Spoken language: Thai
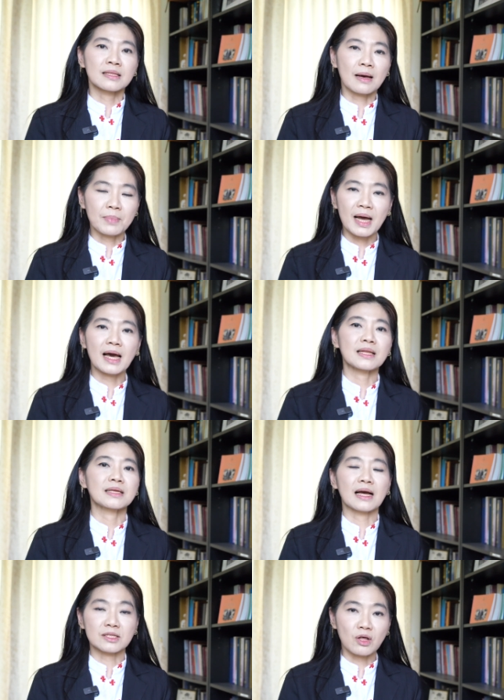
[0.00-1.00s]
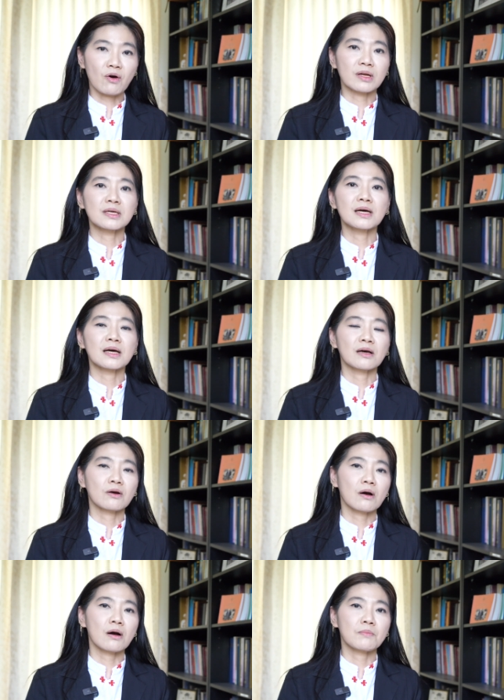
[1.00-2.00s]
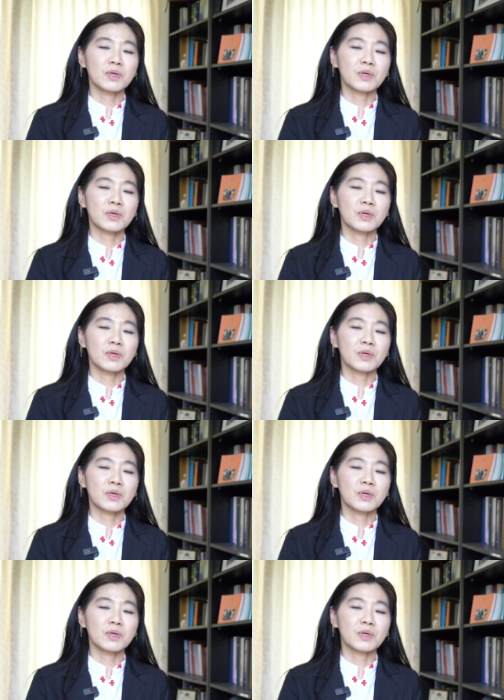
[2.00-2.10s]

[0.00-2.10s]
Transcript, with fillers: ทำงานอย่างต่อเนื่อง แล้วก็